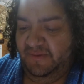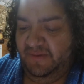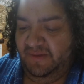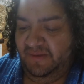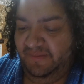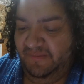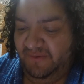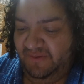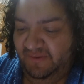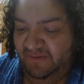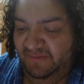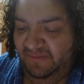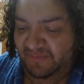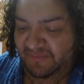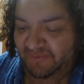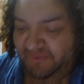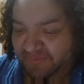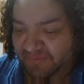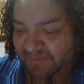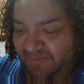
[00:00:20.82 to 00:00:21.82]
Tenemos
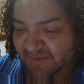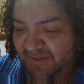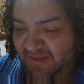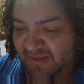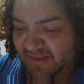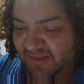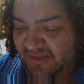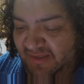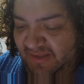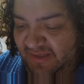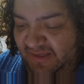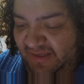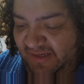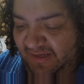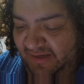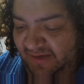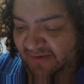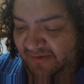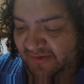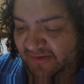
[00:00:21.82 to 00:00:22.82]
sismo proveniente de
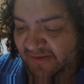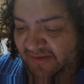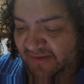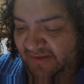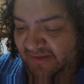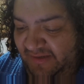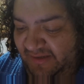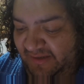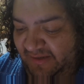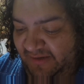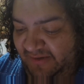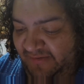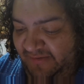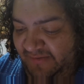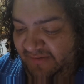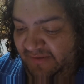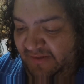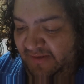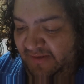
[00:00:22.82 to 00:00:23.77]
Guerrero. si es Guerrero?